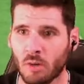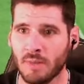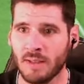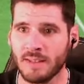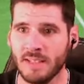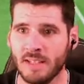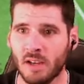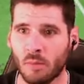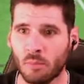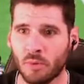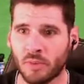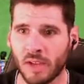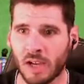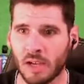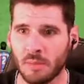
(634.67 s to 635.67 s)
dit hein, en
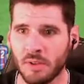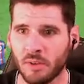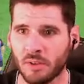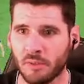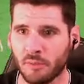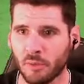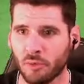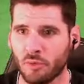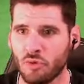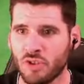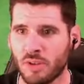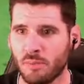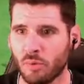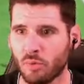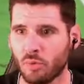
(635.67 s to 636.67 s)
plus. Un ami en défense, tu te
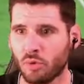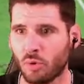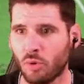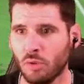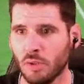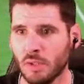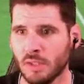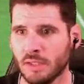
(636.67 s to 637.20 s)
jettes beaucoup trop.